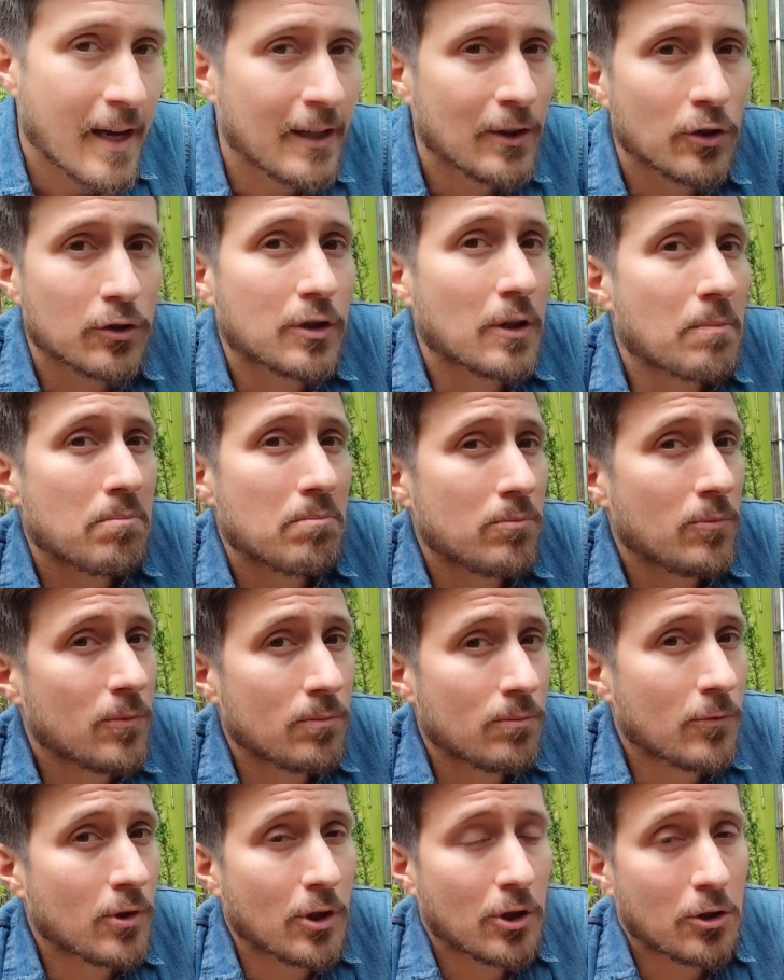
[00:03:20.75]
Entonces,
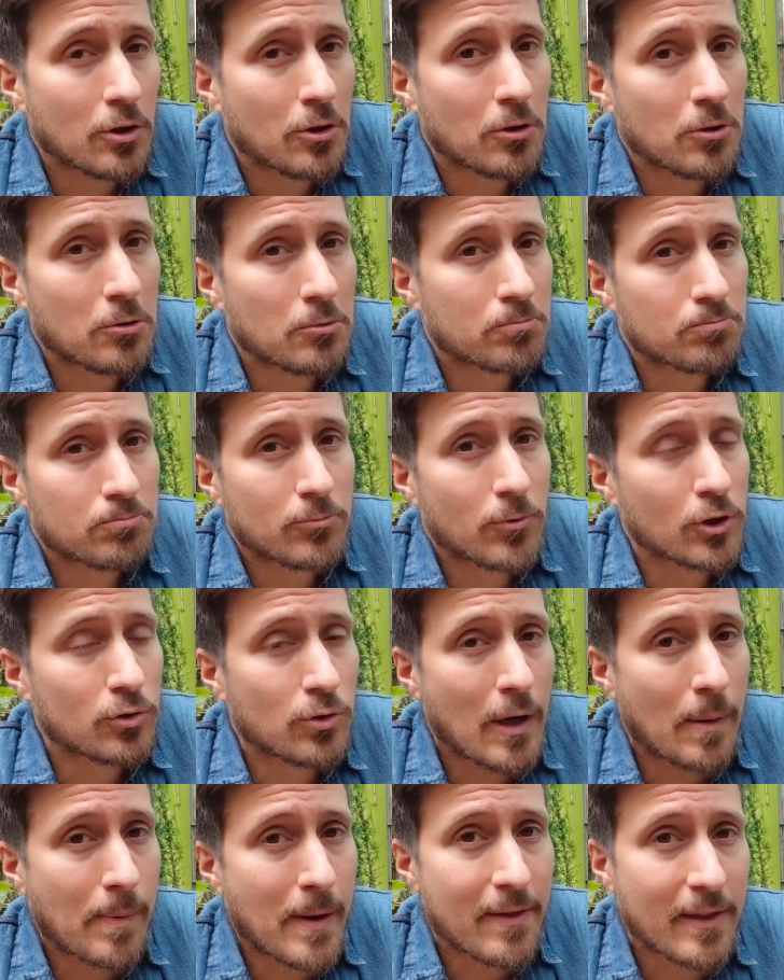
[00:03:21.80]
no, no, es
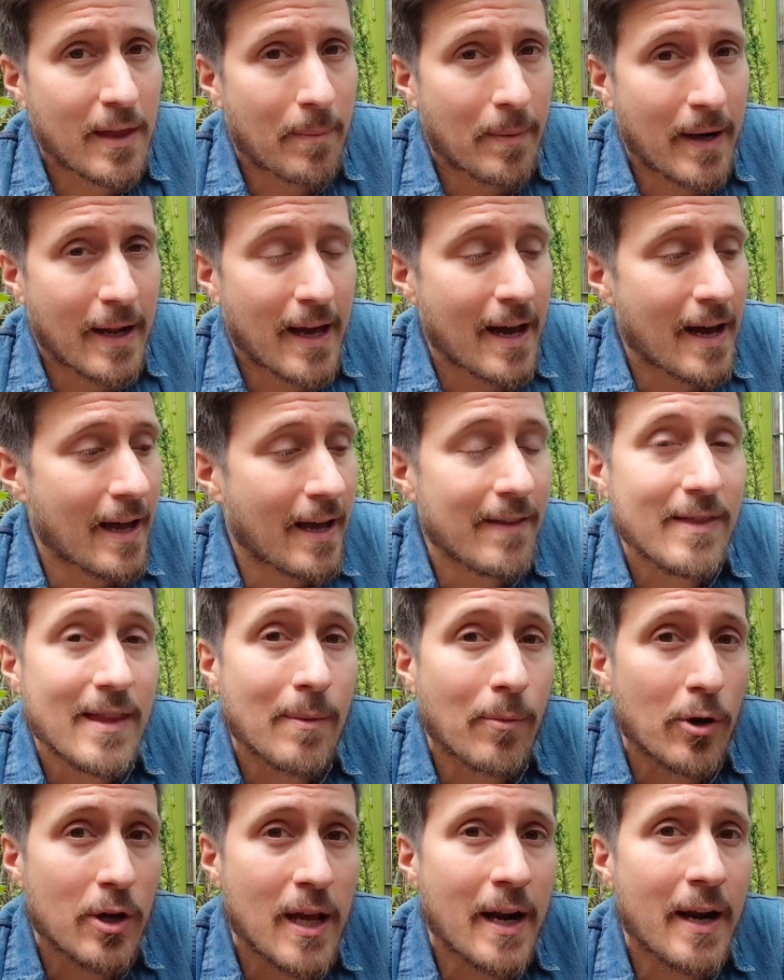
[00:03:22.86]
una planta para
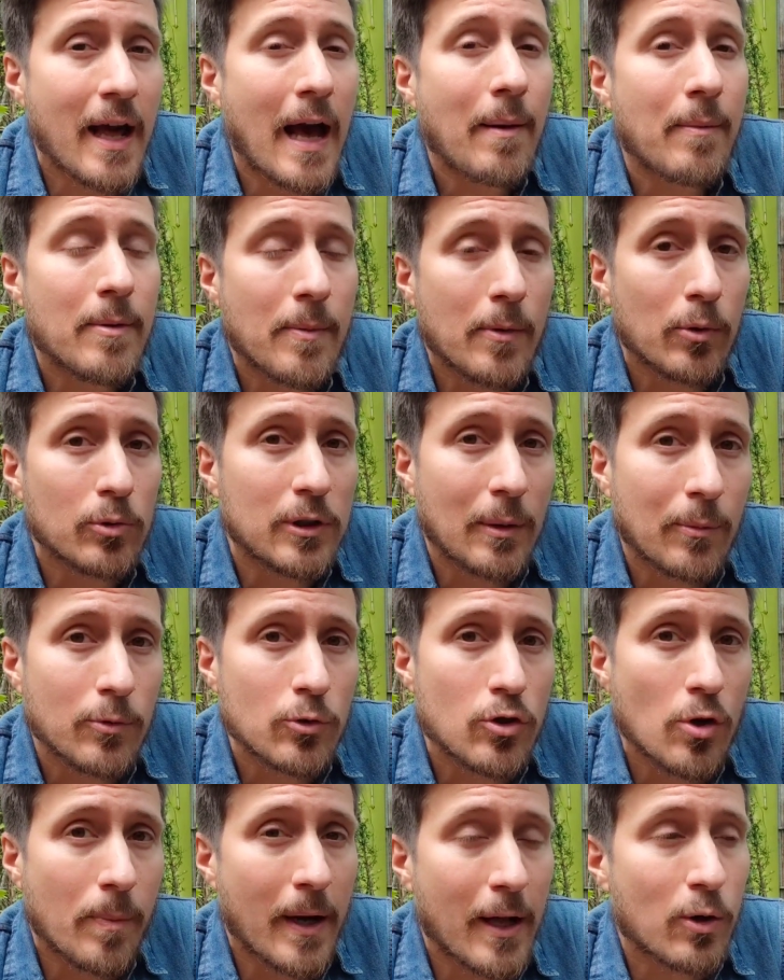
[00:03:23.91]
endemoniar, a mí me gusta
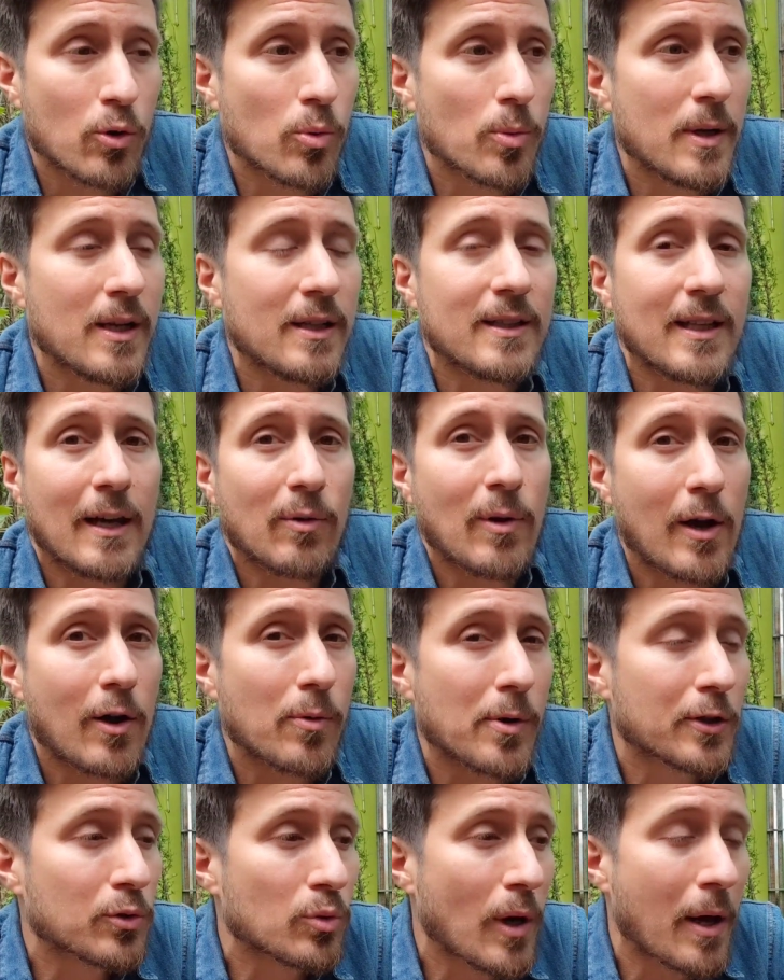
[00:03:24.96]
mucho para cubrir, te da una
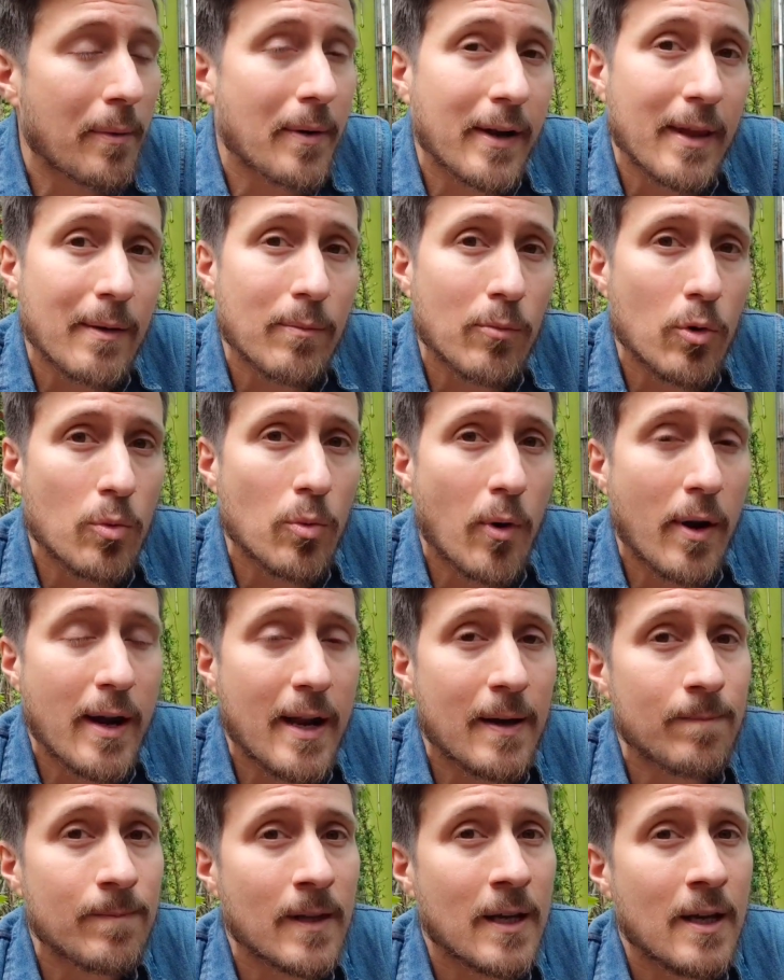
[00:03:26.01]
cobertura verde muy
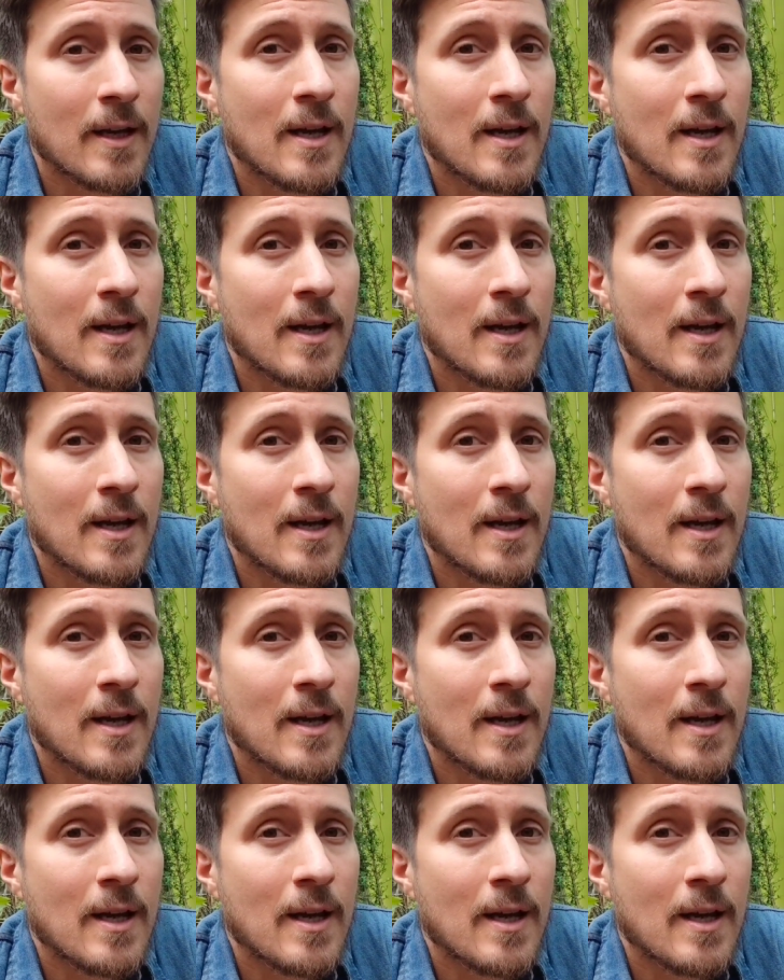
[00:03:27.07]
buena.